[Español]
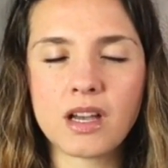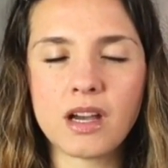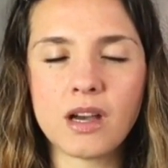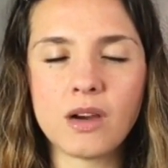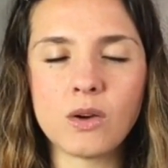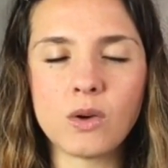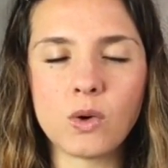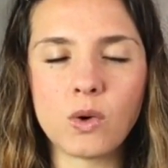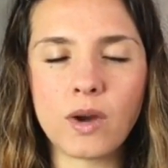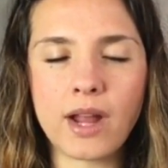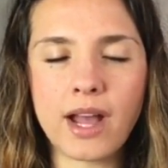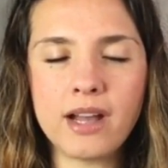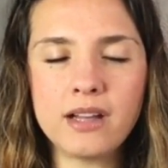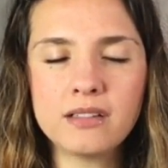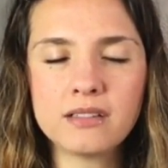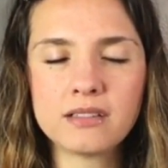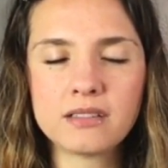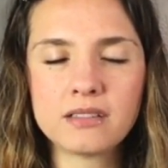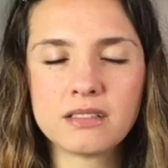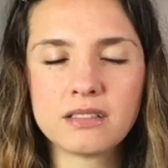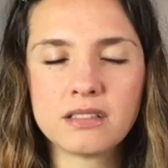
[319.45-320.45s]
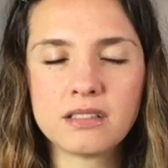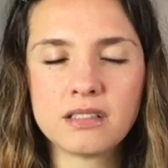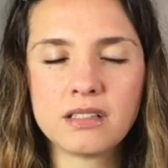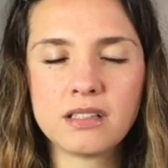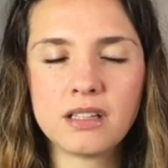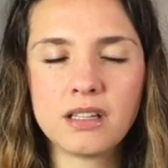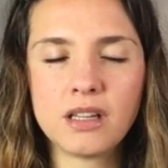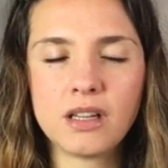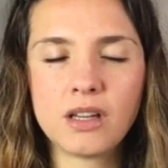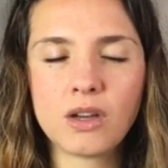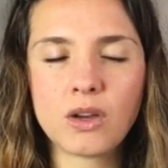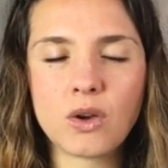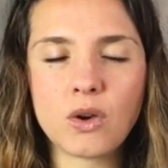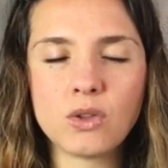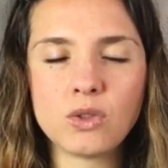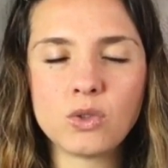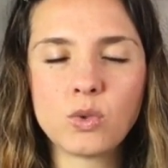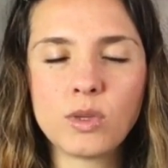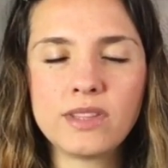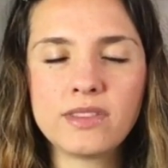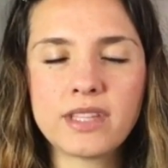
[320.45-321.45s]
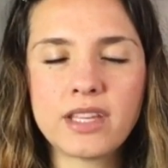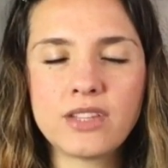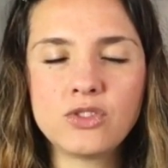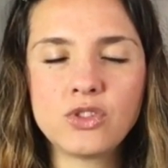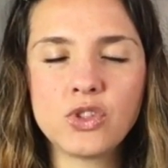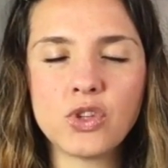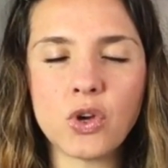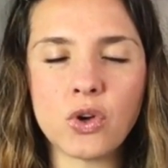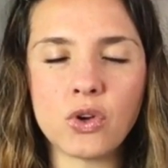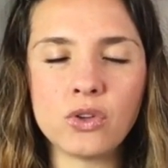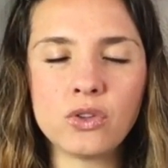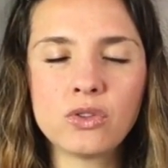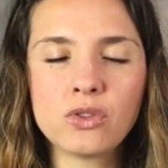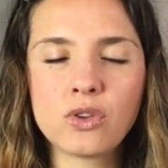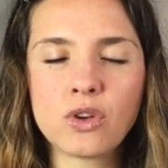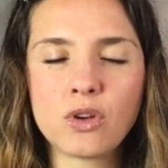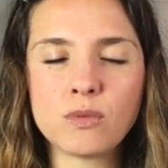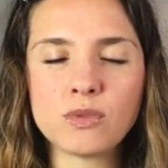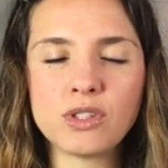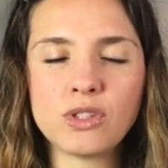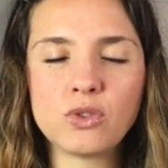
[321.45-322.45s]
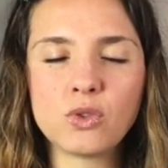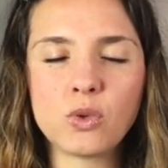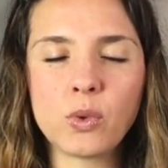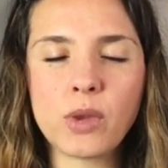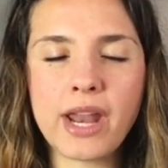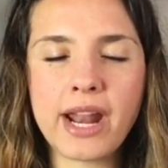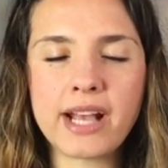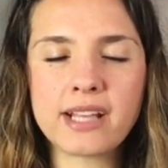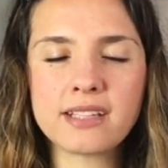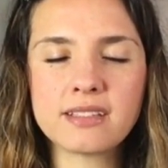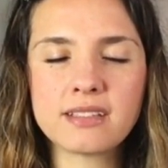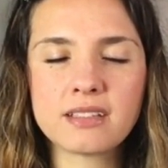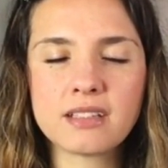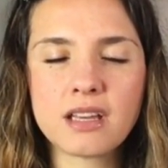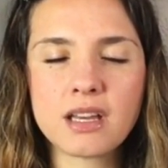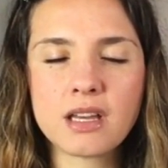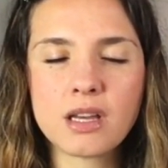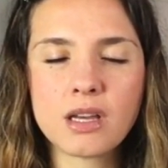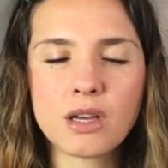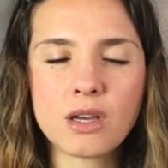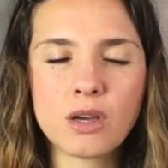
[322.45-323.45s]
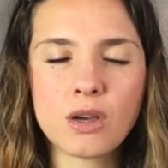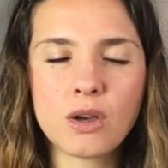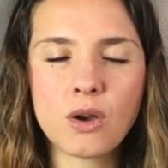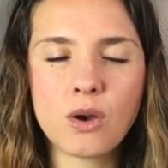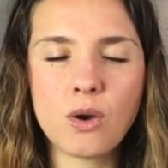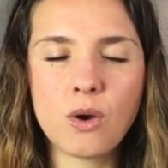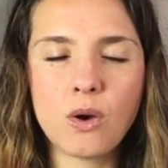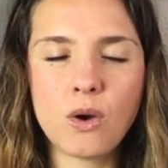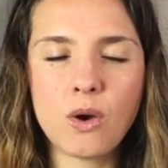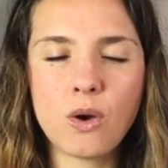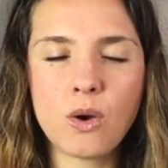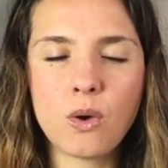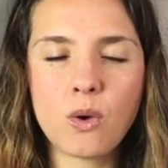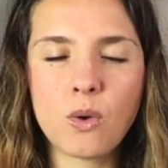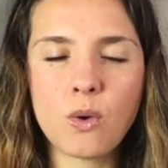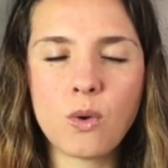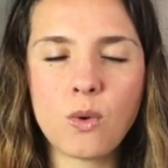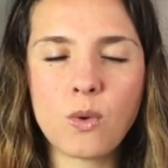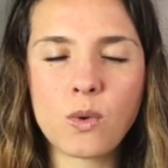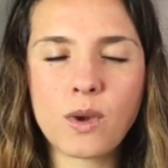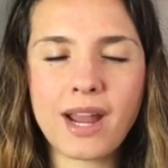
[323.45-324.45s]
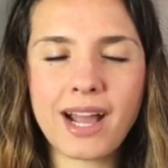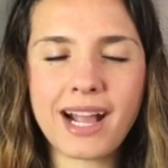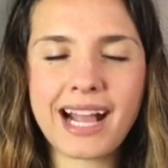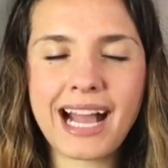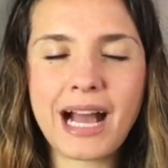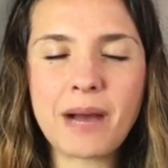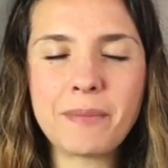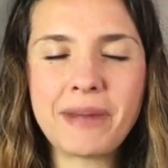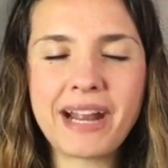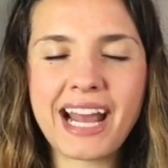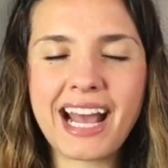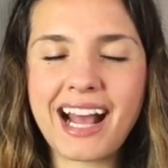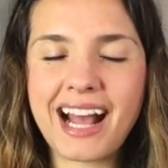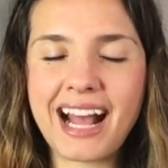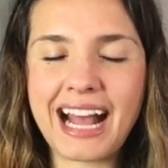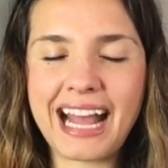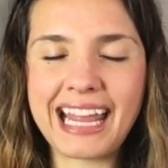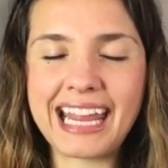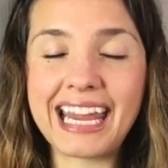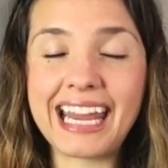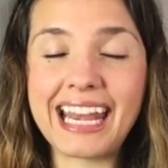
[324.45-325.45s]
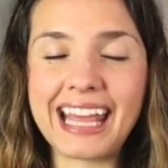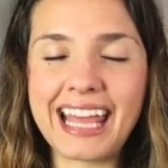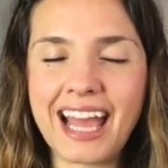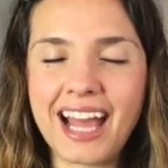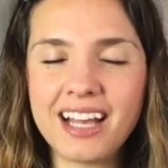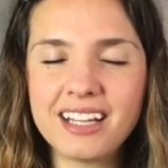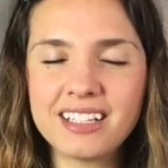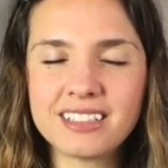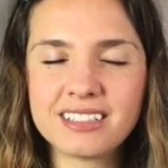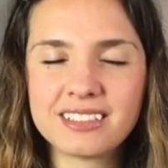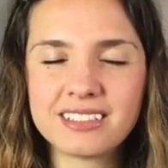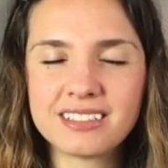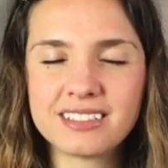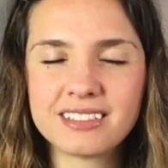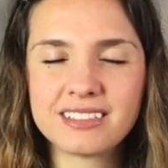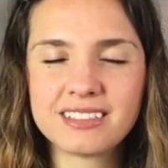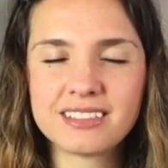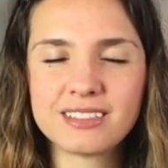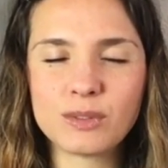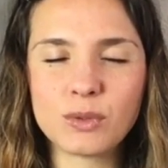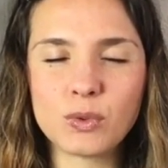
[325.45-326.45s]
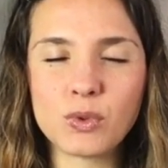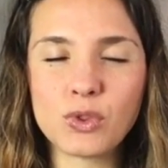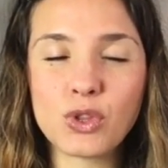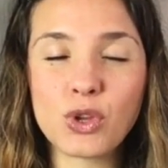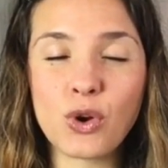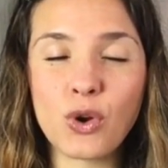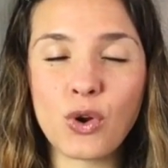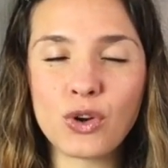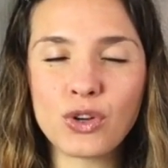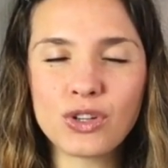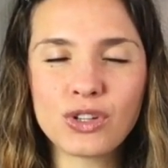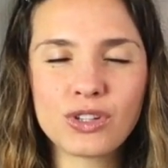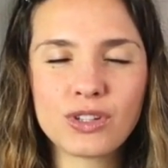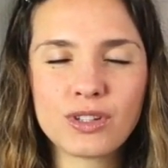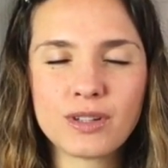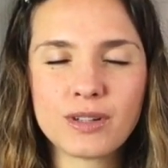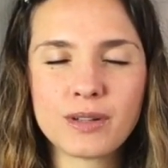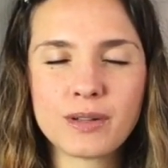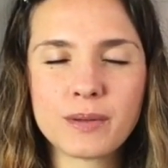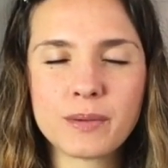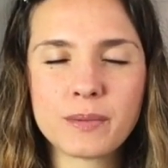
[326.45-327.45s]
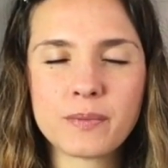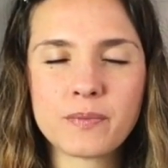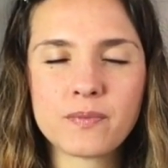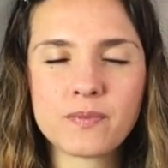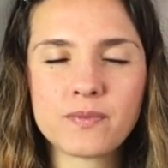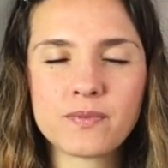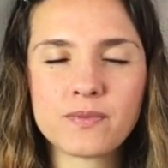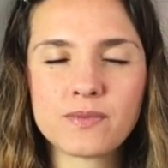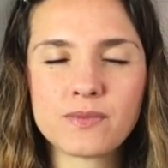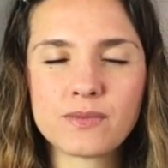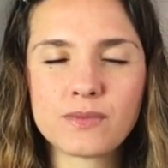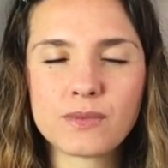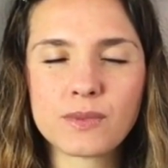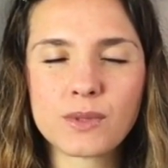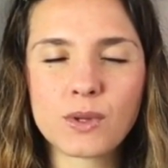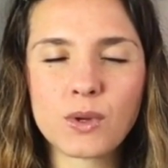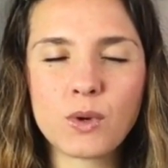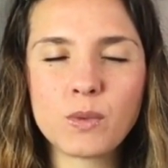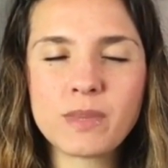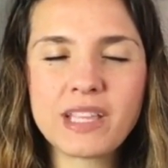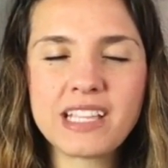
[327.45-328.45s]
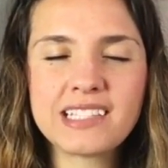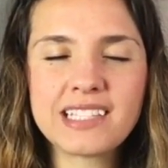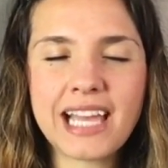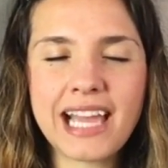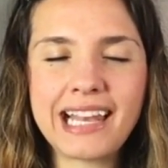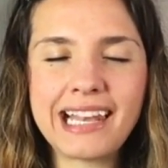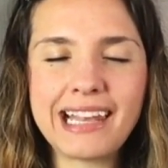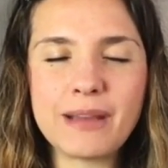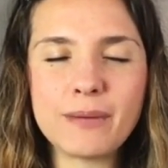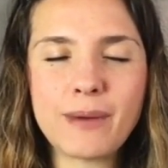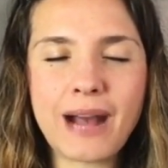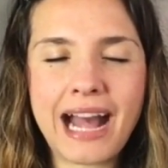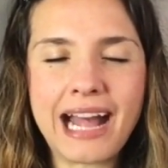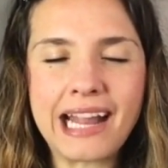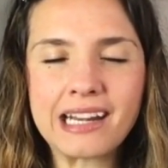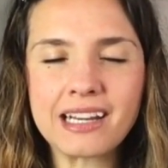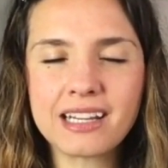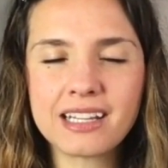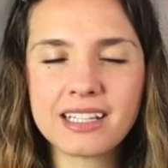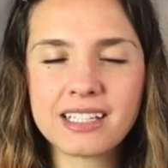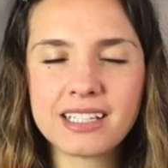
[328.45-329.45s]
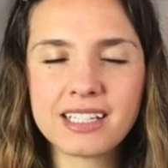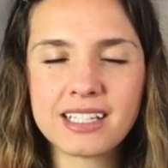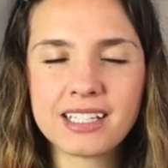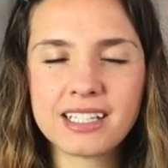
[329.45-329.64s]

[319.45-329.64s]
ahora con tu intención, como si tuvieras una cámara aérea, un dron, comienza a elevar